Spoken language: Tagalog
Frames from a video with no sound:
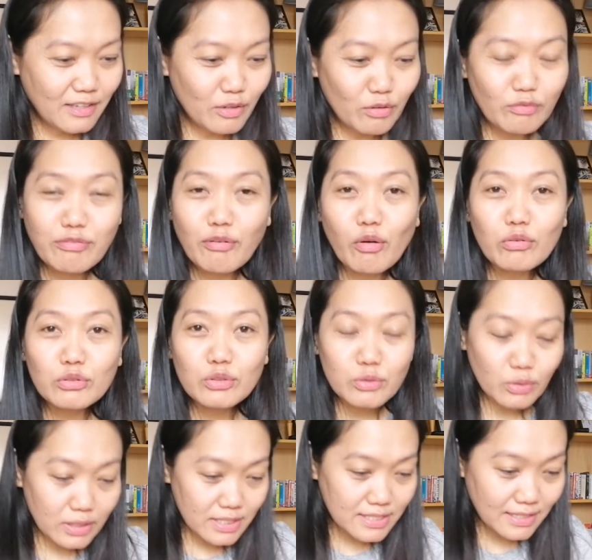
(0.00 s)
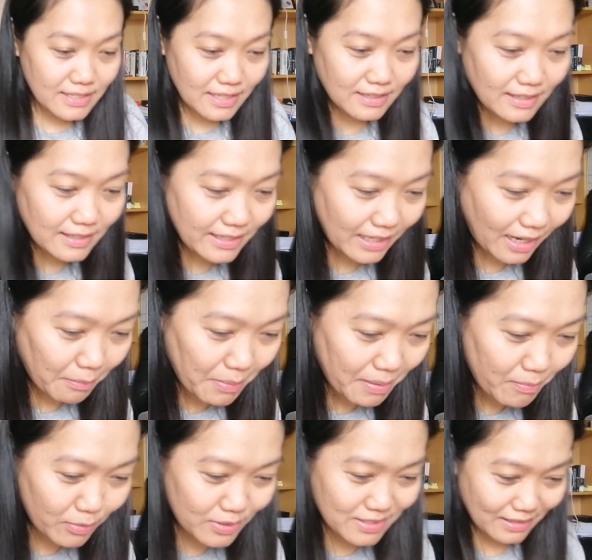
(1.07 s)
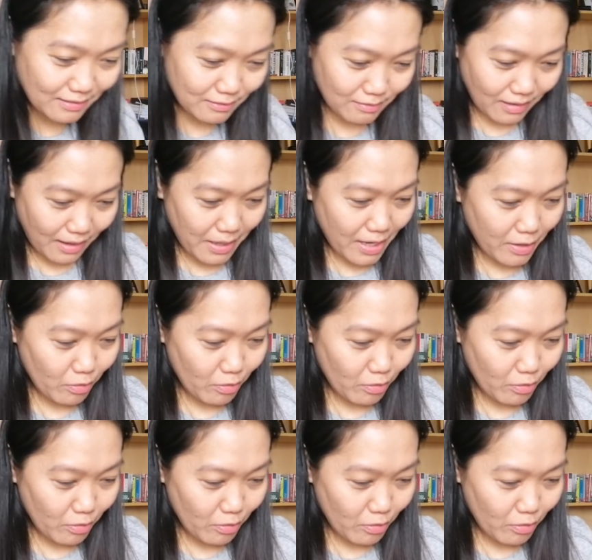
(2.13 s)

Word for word: Yung phone ko kasi, sandali na, mabuksan ko nga.